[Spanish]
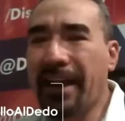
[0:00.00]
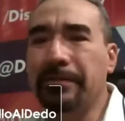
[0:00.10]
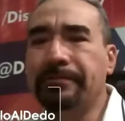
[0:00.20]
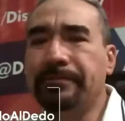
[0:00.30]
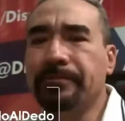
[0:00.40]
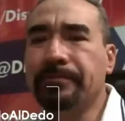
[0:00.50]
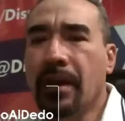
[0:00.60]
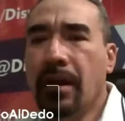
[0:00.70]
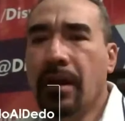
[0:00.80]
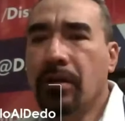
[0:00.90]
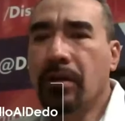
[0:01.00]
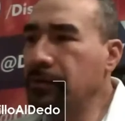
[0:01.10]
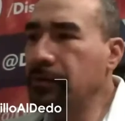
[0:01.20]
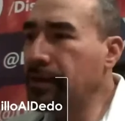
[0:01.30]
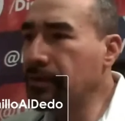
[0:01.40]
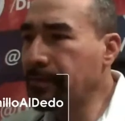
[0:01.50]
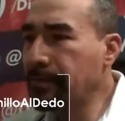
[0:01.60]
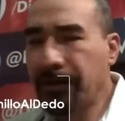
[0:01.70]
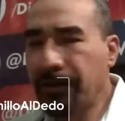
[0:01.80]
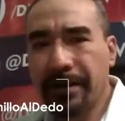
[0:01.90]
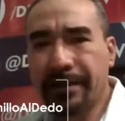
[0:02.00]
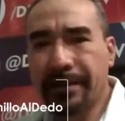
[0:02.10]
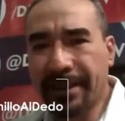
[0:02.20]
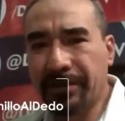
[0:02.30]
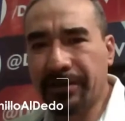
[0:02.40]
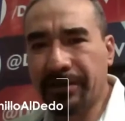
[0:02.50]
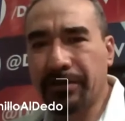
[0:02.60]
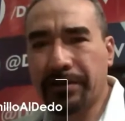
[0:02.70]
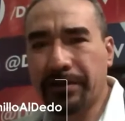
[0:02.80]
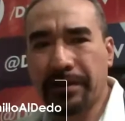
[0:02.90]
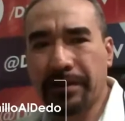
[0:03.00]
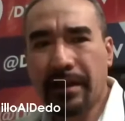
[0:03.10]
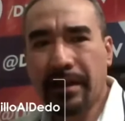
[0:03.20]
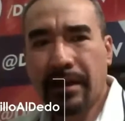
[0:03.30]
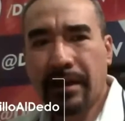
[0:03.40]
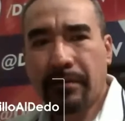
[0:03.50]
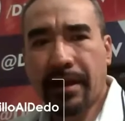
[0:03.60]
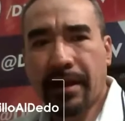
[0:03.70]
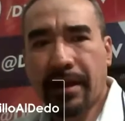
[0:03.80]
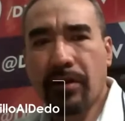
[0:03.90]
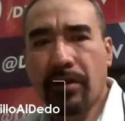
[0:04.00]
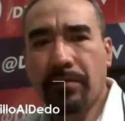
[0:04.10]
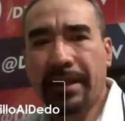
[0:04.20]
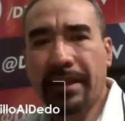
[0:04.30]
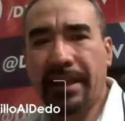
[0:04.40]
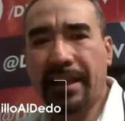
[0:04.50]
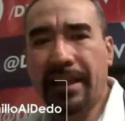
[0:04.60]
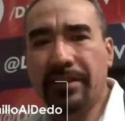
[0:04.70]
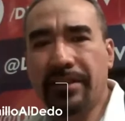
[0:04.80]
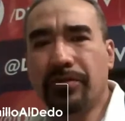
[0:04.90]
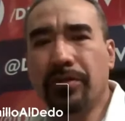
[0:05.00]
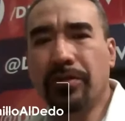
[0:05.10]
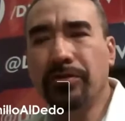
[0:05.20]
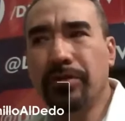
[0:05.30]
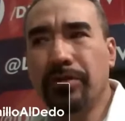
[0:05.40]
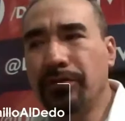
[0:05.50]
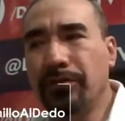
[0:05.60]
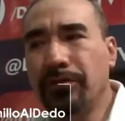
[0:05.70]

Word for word: como uno de los mayores retos para la humanidad en su conjunto en los últimos tiempos